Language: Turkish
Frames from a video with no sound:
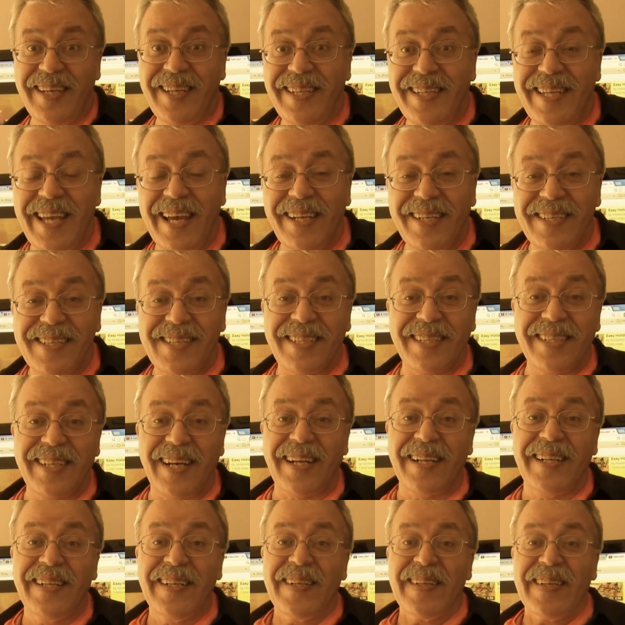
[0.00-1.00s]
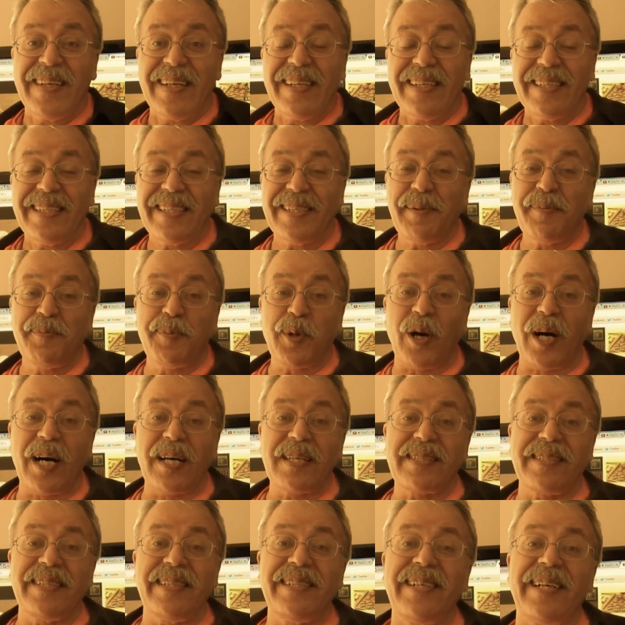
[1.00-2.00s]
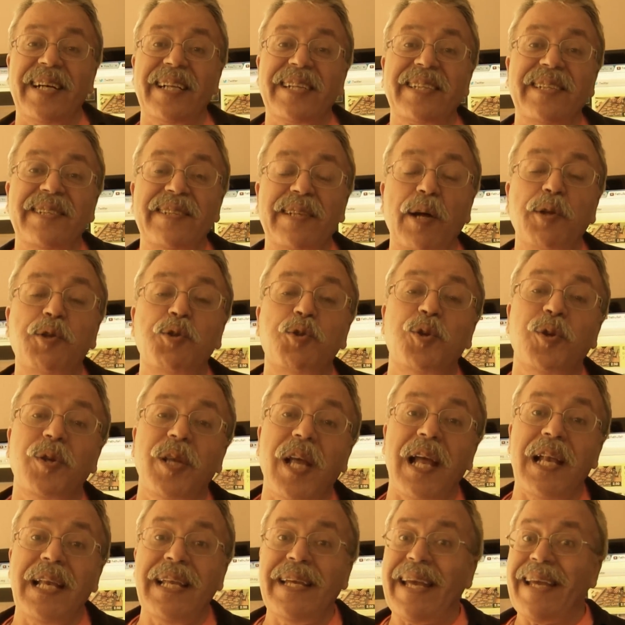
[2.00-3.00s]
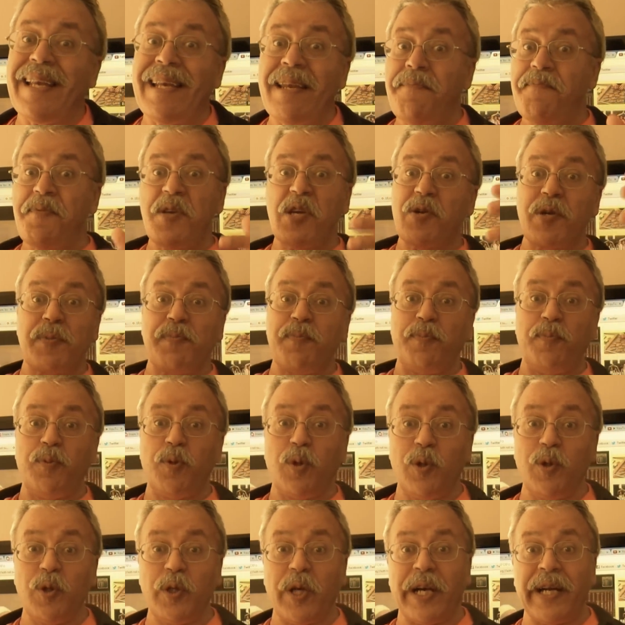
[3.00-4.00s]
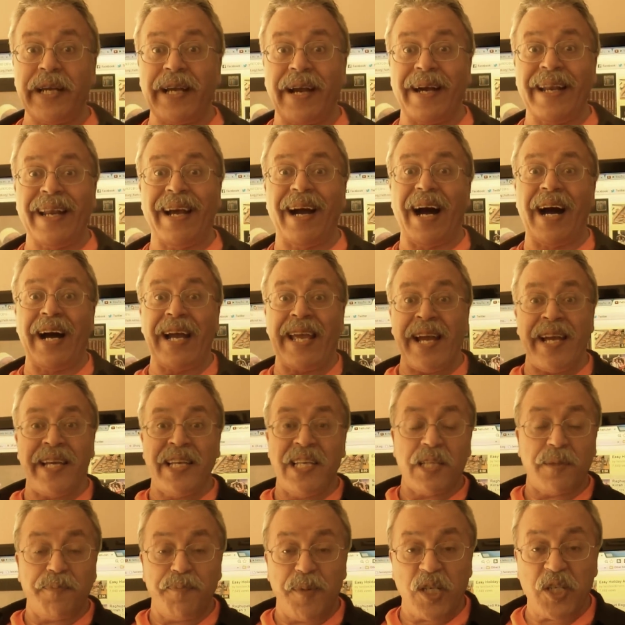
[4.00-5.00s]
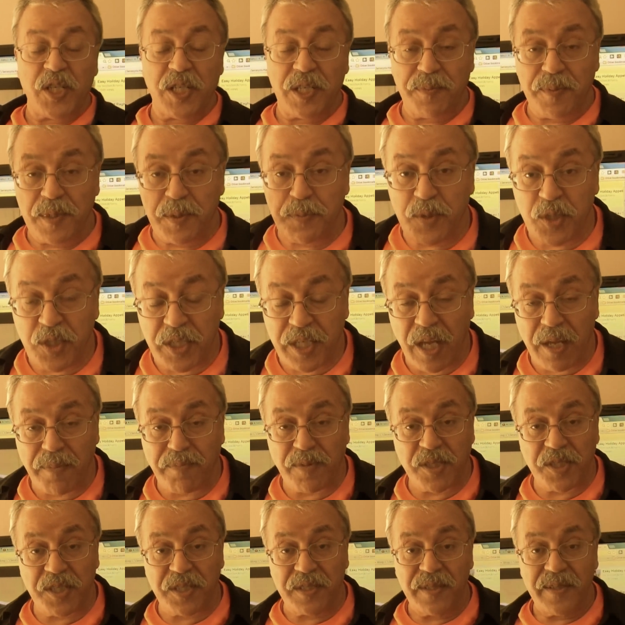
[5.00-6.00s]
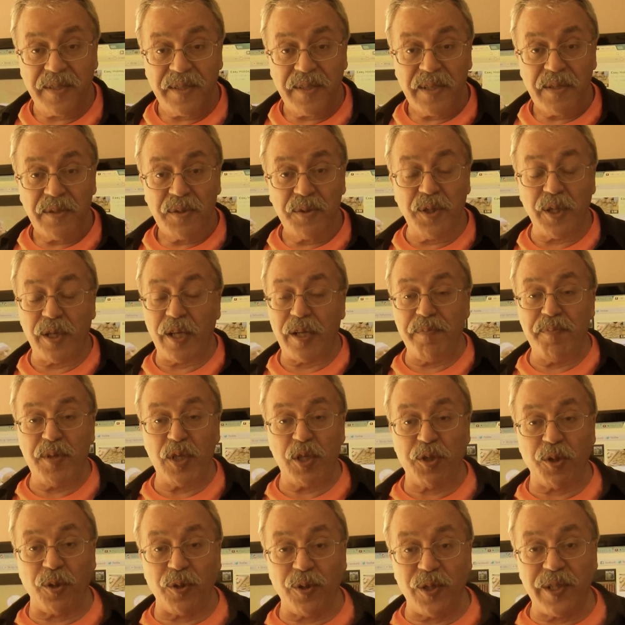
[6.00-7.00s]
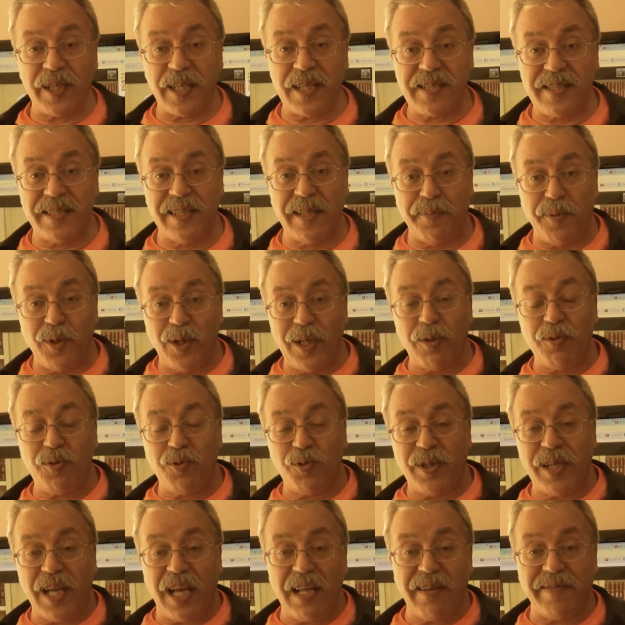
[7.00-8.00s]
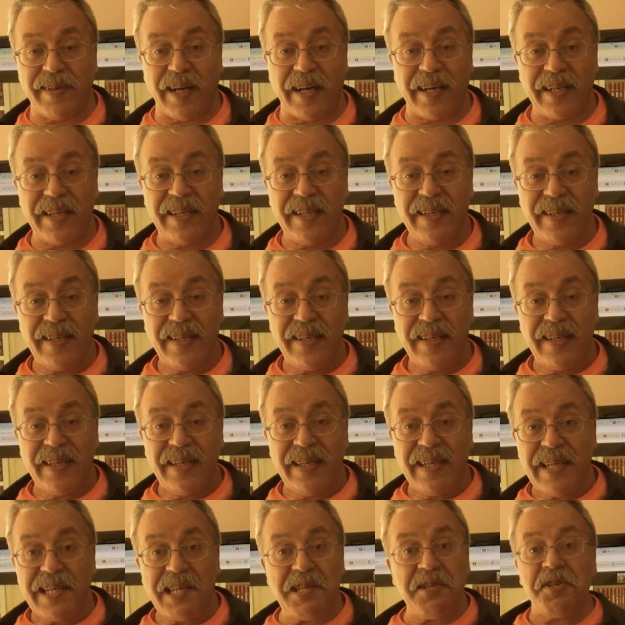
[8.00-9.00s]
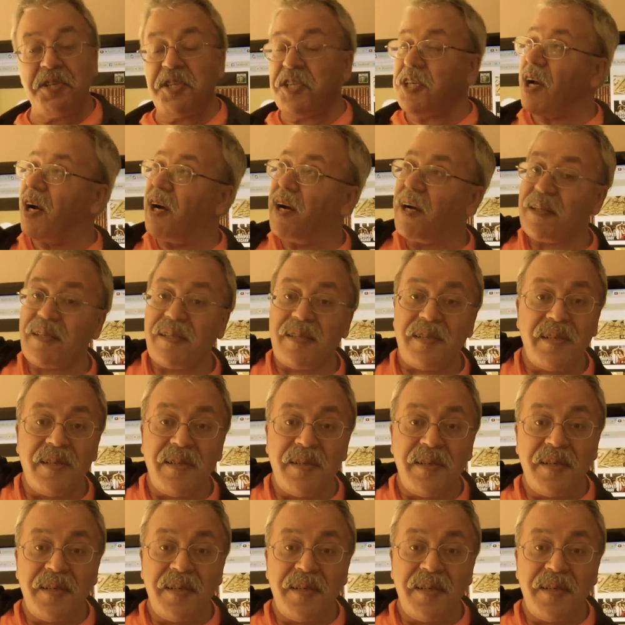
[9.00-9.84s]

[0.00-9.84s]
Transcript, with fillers: Denizin alt, şey, boğazın altında tünel yeni bir bulu, yani aya gitmiş gibi bir şeymiş. Dünyanın birçok ülkesinde böyle tünel var. İnşaat,